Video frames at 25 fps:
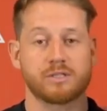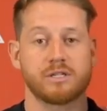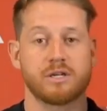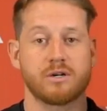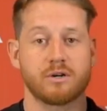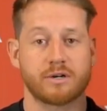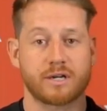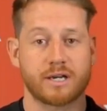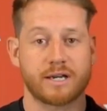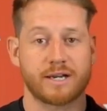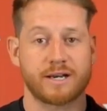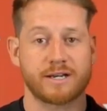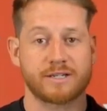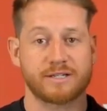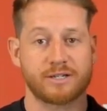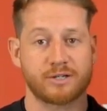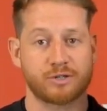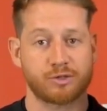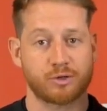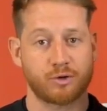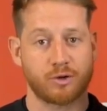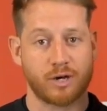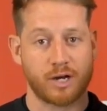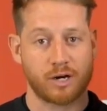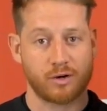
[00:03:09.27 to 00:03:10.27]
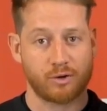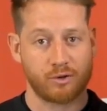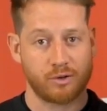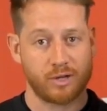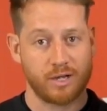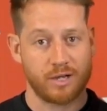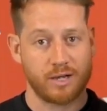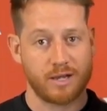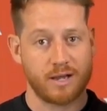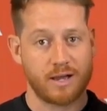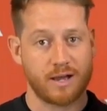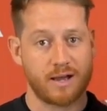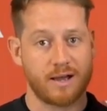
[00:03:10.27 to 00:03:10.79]
si lo que queréis es tocar
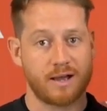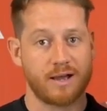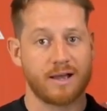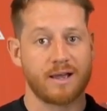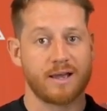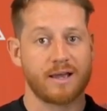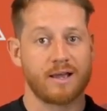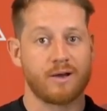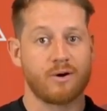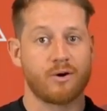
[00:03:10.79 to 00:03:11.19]
rodilla